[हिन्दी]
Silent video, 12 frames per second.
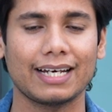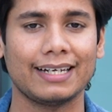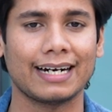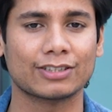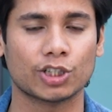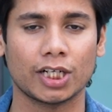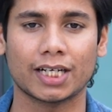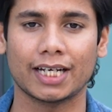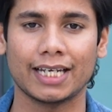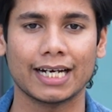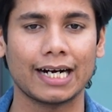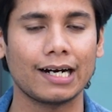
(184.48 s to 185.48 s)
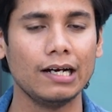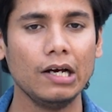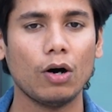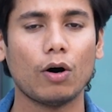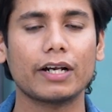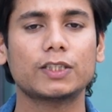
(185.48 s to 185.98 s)
करिएगा शेयर करिएगा
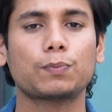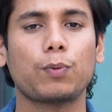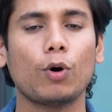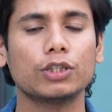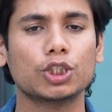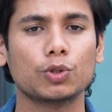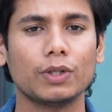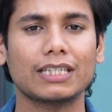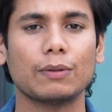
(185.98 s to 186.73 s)
और स्पोर्ट्स से जुड़ी